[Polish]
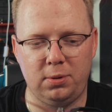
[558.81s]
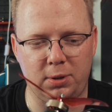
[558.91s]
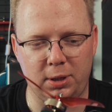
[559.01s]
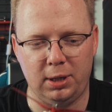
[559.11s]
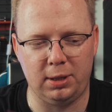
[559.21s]

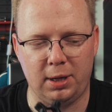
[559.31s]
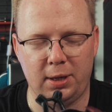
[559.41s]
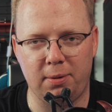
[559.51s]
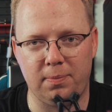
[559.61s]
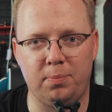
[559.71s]
czyli
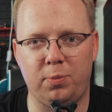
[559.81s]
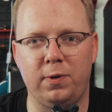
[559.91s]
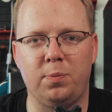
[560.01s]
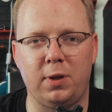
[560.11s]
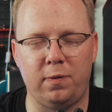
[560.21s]
tej
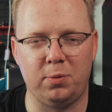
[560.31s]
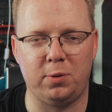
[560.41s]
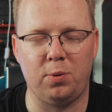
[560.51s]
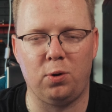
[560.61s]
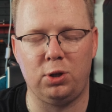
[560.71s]
powiedzmy nazwijmy
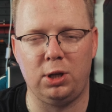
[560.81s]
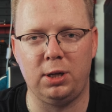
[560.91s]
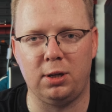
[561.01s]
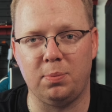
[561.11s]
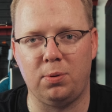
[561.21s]
sobie osi Y,